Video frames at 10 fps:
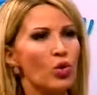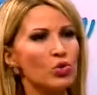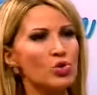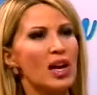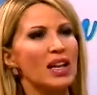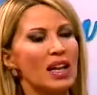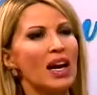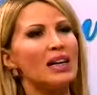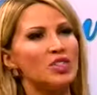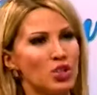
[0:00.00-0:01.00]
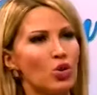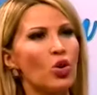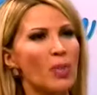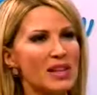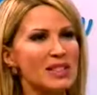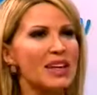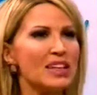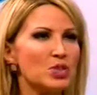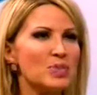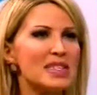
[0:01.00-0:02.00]
yüzden eğer jinekomasti
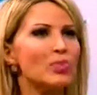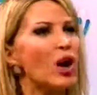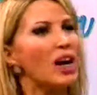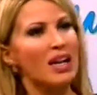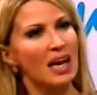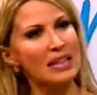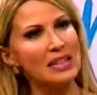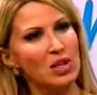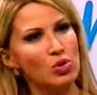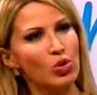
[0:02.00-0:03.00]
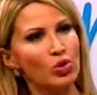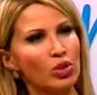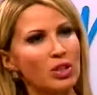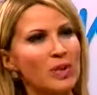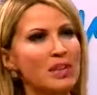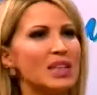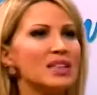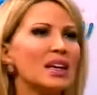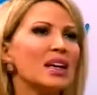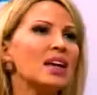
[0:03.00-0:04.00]
gelişmişse bu ergenlikten sonra olabilir ya
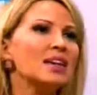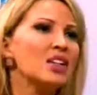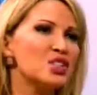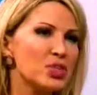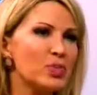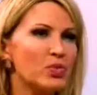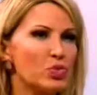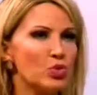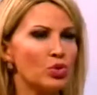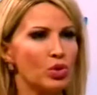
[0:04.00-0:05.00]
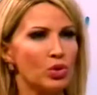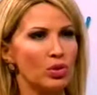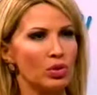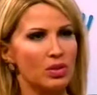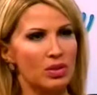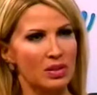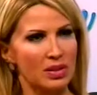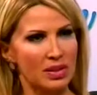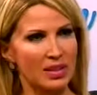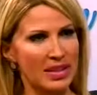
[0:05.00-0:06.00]
da değişik bir vücut e,
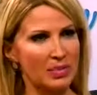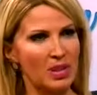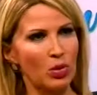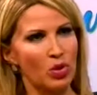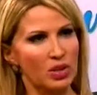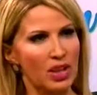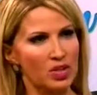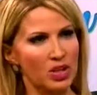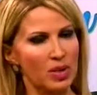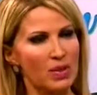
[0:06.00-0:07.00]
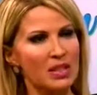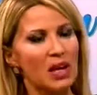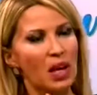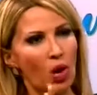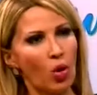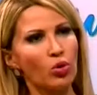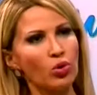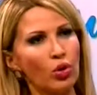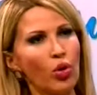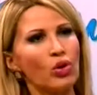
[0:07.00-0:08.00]
diliminde ortaya çıkabilir.
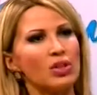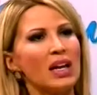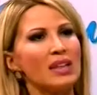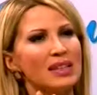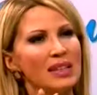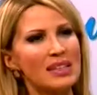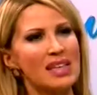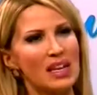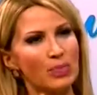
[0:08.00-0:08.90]
Onu oradan lazer